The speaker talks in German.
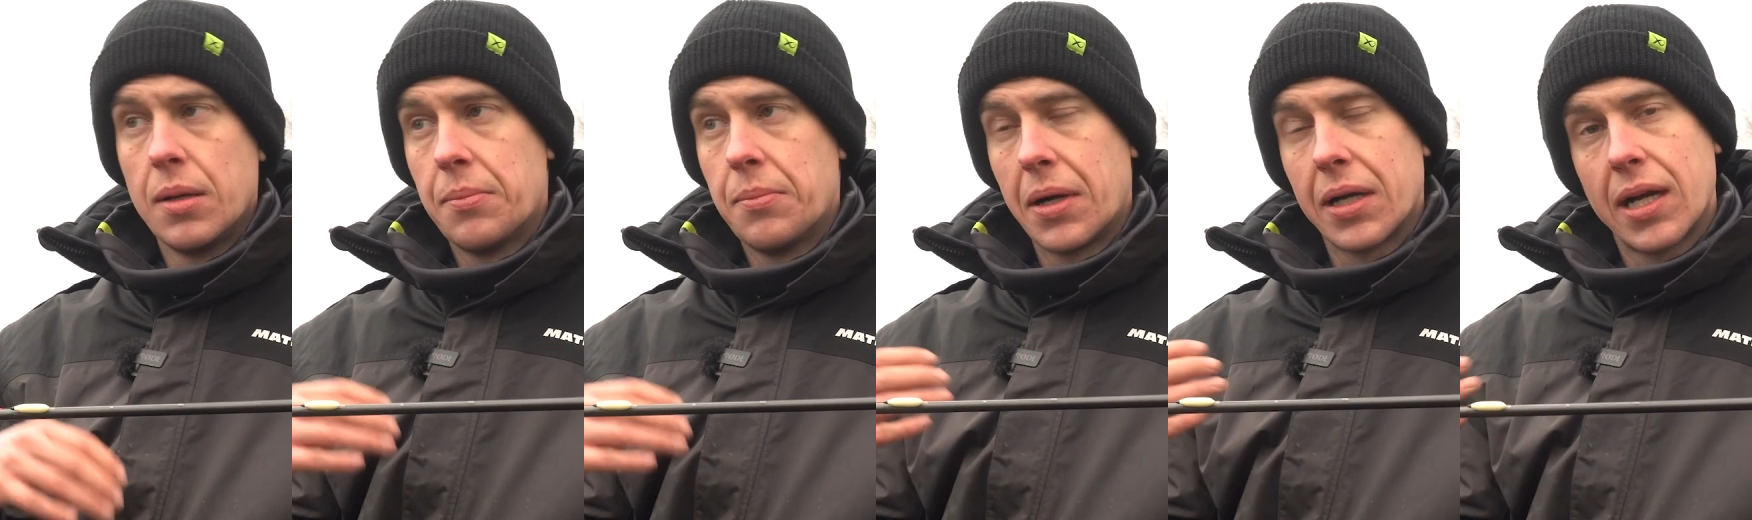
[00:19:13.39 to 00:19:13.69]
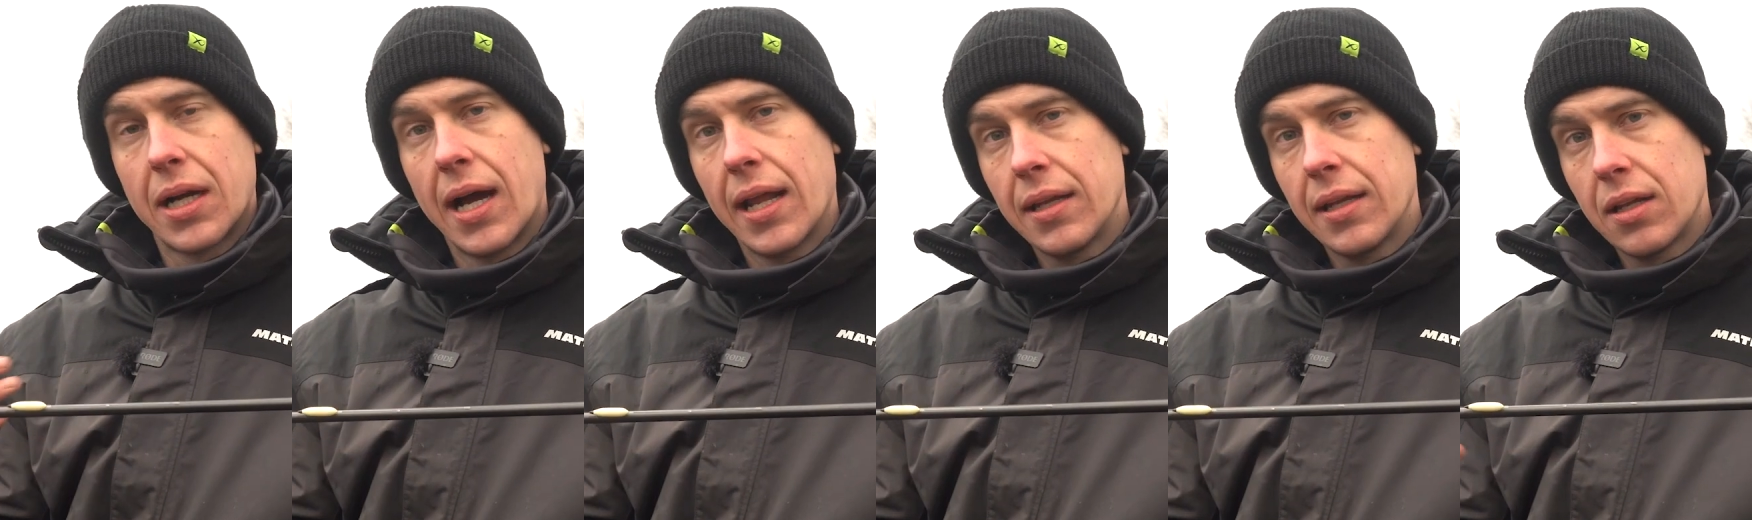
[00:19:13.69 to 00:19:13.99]
Man
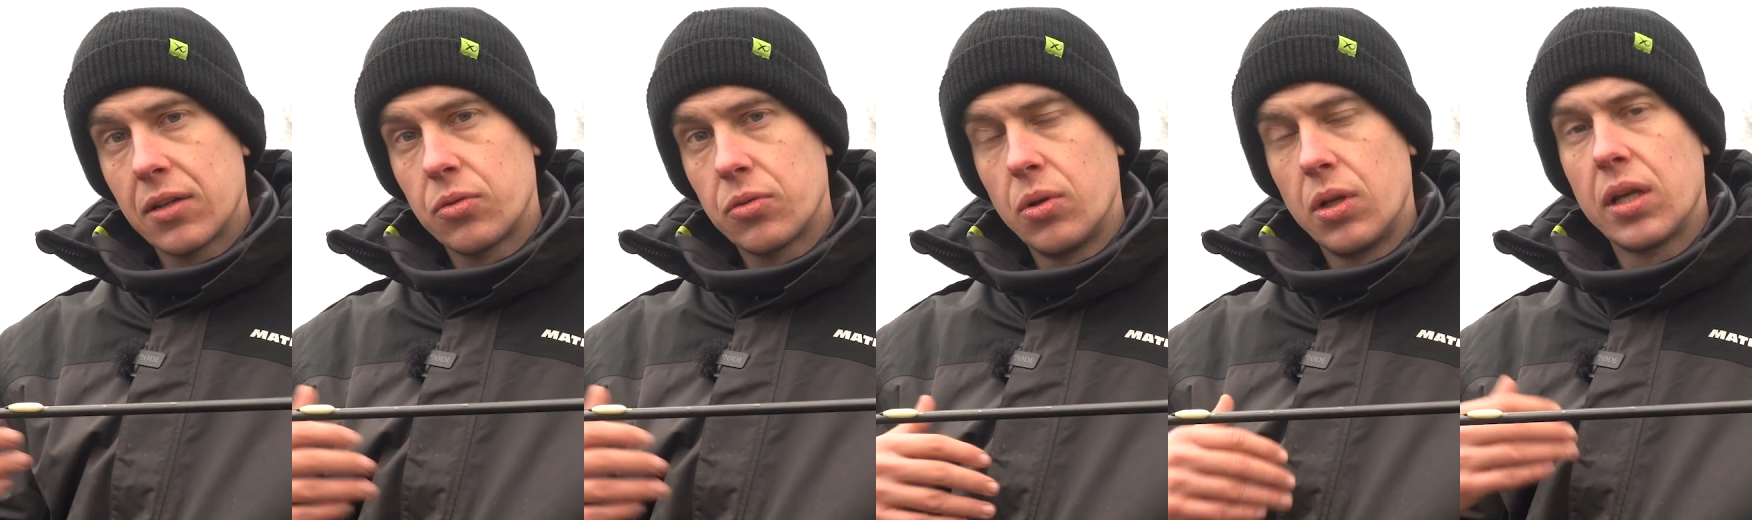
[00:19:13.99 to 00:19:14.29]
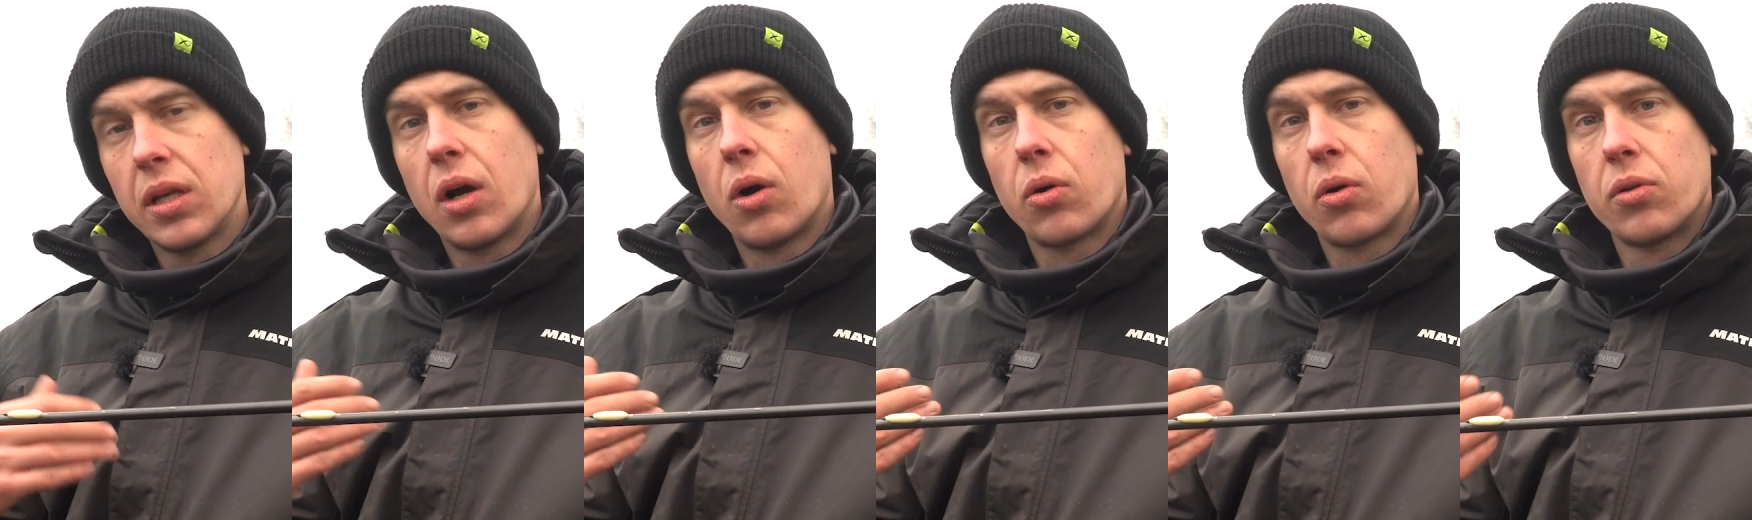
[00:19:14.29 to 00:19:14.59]
kann
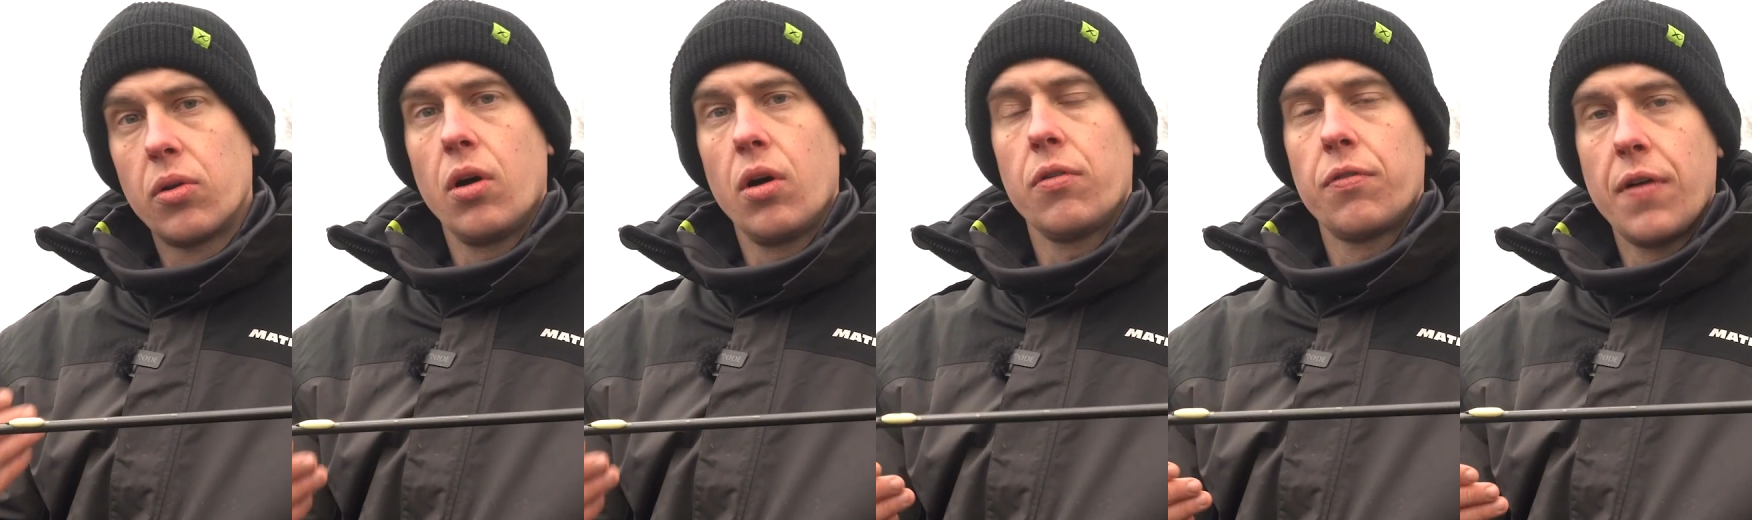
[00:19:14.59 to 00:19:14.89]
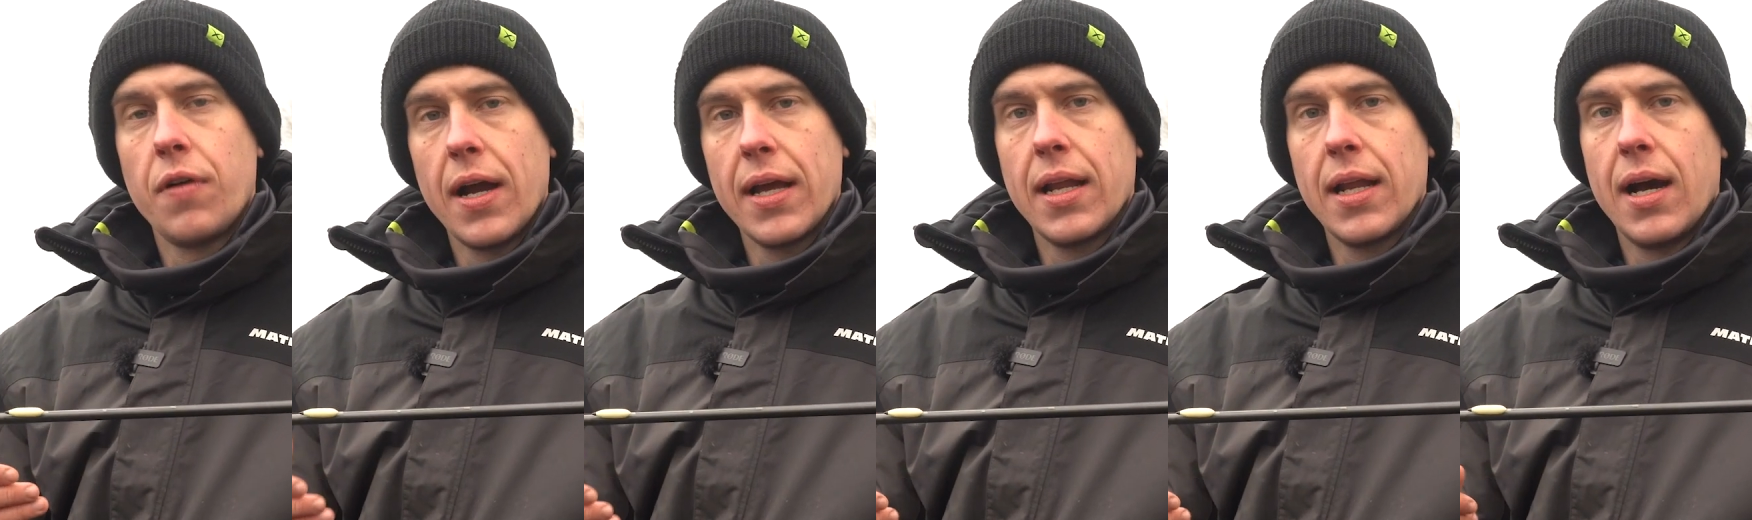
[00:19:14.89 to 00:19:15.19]
natürlich auch noch
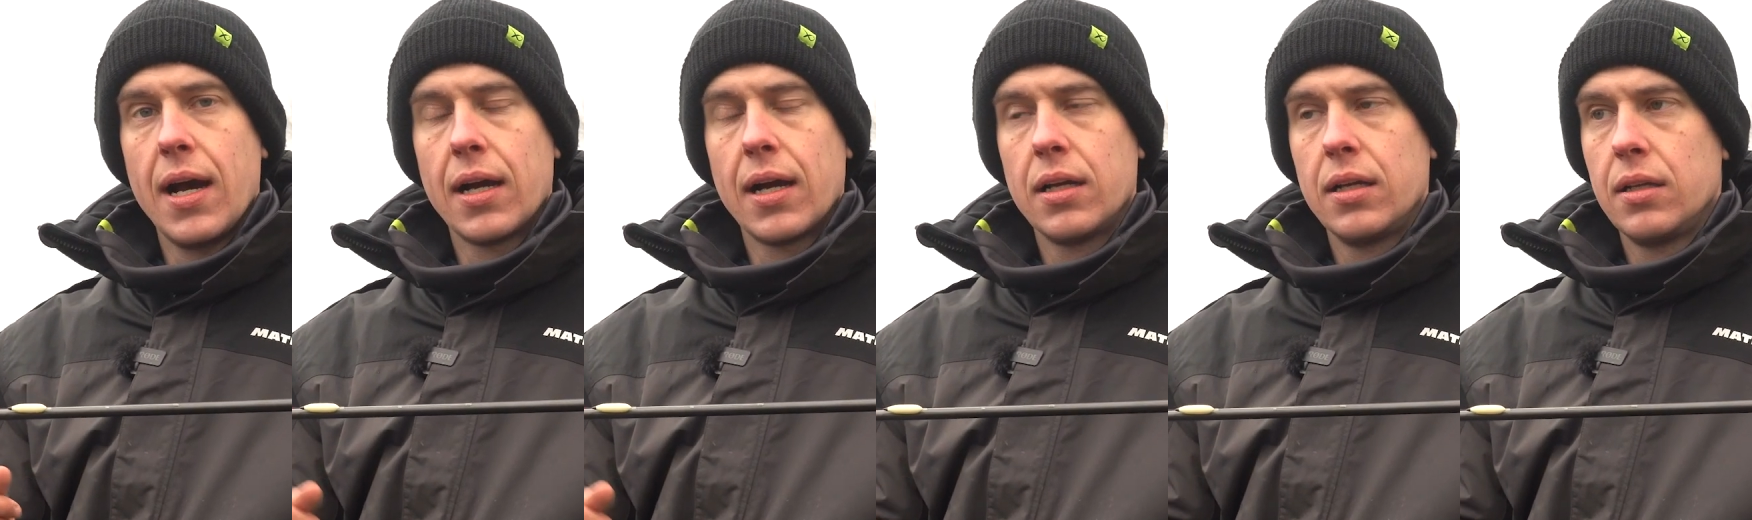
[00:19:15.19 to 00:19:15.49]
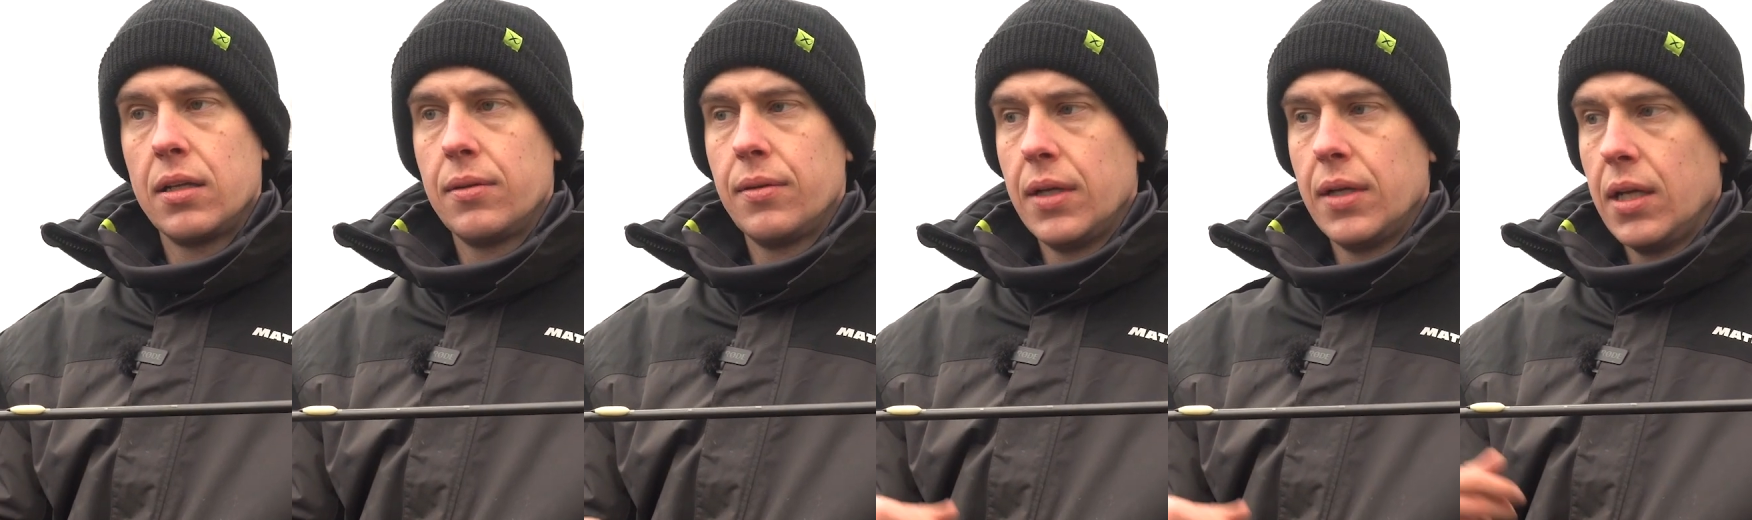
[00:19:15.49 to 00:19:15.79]
feiner
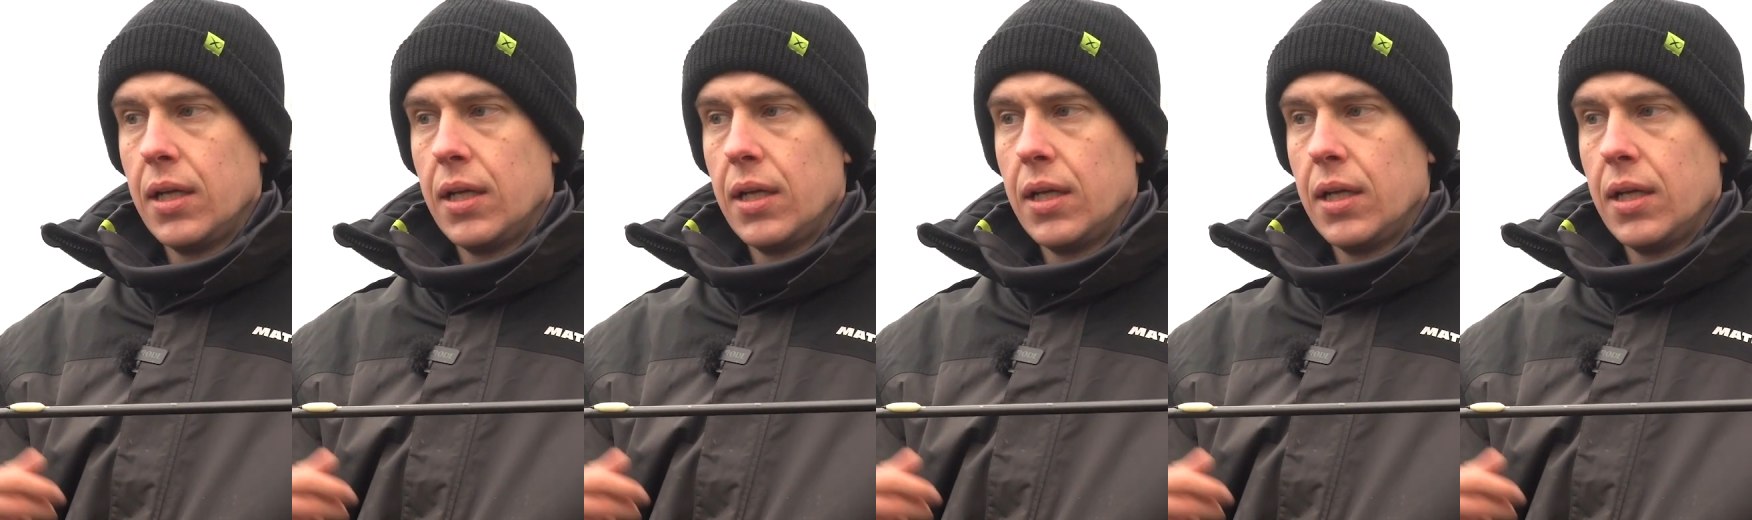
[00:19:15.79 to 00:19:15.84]
angeln.